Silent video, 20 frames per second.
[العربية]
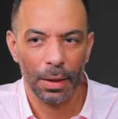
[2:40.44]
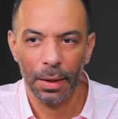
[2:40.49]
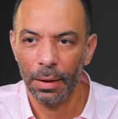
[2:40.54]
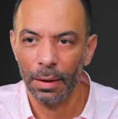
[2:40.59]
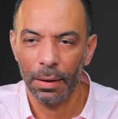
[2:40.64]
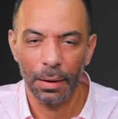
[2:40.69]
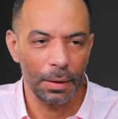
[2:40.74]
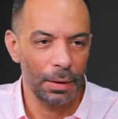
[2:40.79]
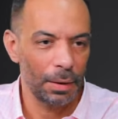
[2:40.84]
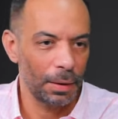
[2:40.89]

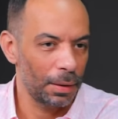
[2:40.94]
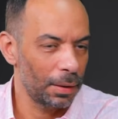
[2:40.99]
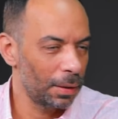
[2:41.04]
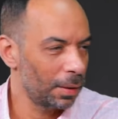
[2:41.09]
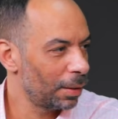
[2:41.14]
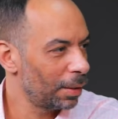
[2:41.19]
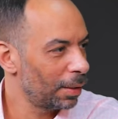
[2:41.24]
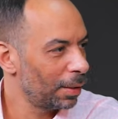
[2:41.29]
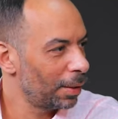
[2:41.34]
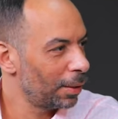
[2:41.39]
كان
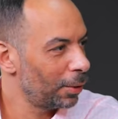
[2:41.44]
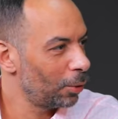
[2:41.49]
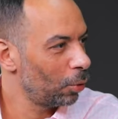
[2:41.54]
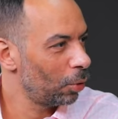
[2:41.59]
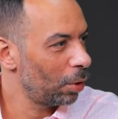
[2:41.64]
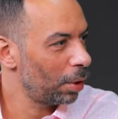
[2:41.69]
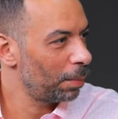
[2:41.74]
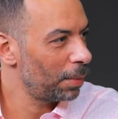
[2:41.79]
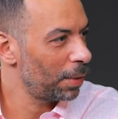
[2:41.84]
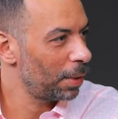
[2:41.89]

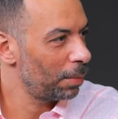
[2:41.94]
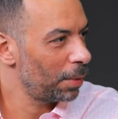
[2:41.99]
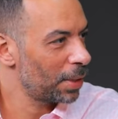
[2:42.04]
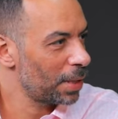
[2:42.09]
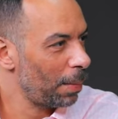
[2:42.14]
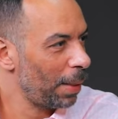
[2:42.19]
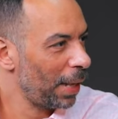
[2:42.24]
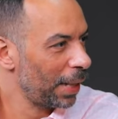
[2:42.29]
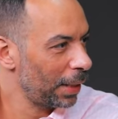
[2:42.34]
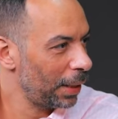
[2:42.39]
دولار ب
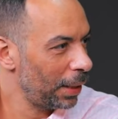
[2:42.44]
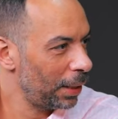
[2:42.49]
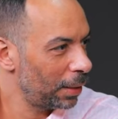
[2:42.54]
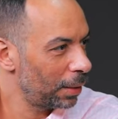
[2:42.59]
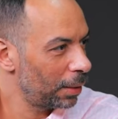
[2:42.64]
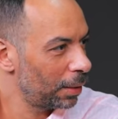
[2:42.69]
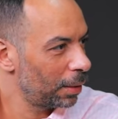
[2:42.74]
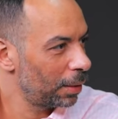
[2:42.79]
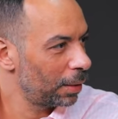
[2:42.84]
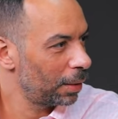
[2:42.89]
7 جنيه
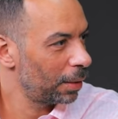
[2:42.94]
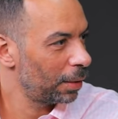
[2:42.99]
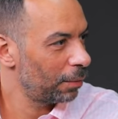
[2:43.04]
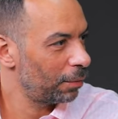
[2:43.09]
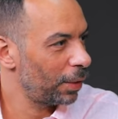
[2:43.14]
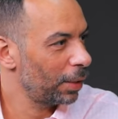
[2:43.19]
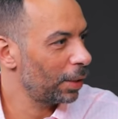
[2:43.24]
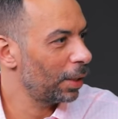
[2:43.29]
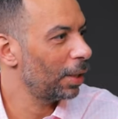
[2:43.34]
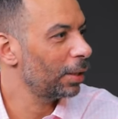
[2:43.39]

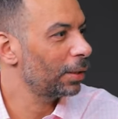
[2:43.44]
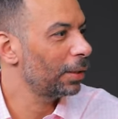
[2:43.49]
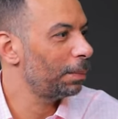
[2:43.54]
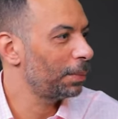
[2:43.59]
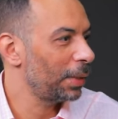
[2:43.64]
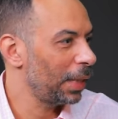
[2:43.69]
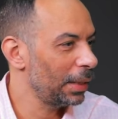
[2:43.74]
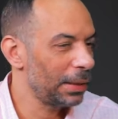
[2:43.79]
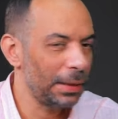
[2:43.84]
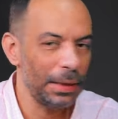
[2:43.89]
ده
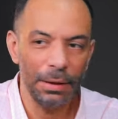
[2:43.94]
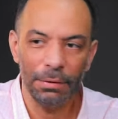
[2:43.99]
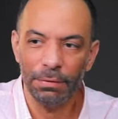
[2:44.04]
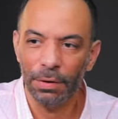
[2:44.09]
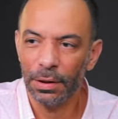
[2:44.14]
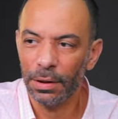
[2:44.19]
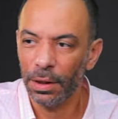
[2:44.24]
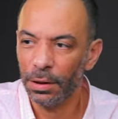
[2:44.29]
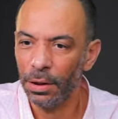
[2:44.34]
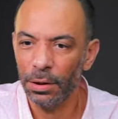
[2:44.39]
30
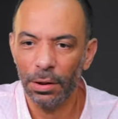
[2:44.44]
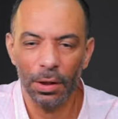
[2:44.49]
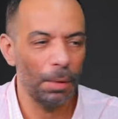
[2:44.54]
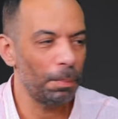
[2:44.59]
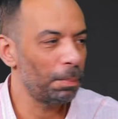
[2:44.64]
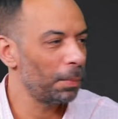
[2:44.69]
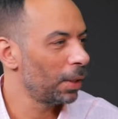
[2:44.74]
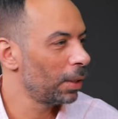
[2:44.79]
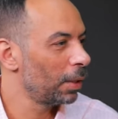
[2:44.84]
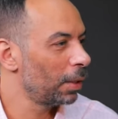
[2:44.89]
فانت
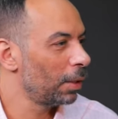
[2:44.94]
تضرب